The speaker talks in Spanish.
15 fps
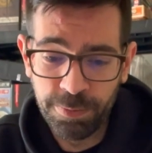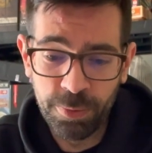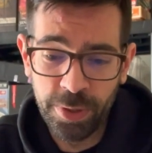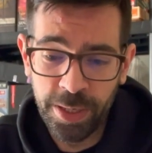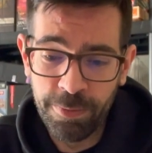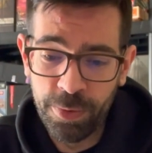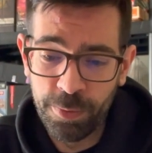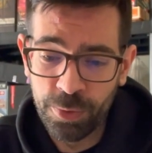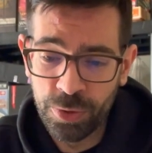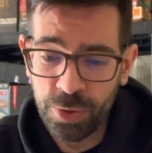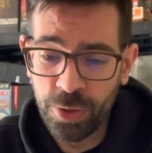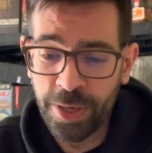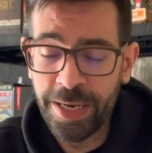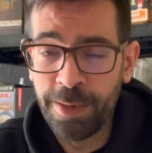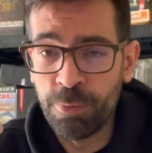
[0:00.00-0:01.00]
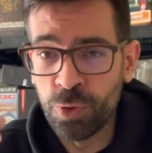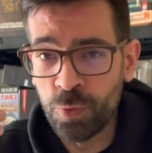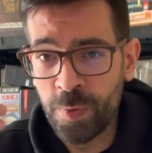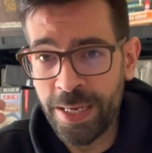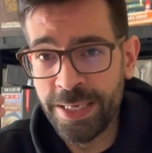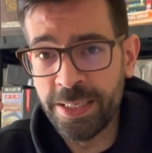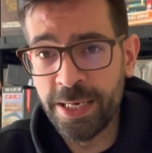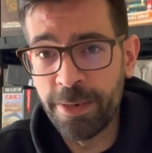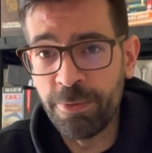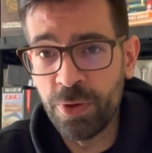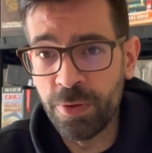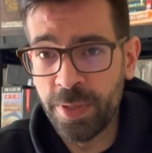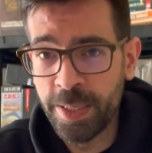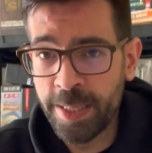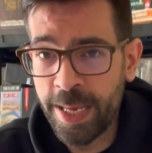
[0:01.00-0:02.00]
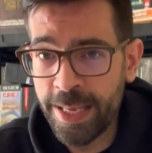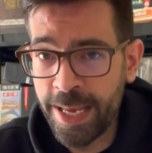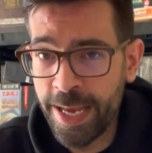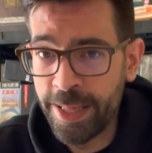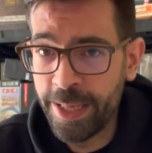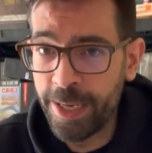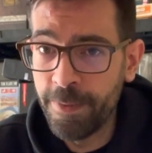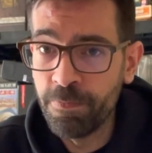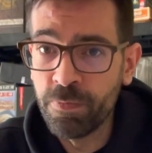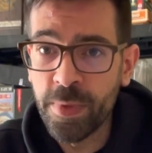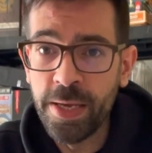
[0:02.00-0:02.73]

Por ejemplo, pues no queremos una descripción detallada